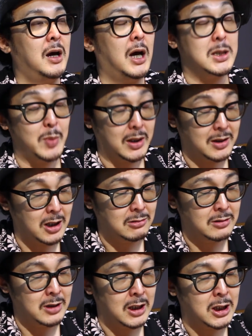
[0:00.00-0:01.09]
始まって
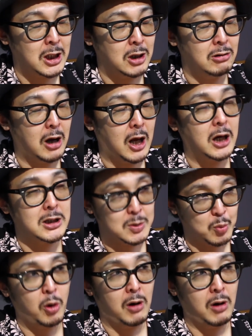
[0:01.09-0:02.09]
るなんていう話も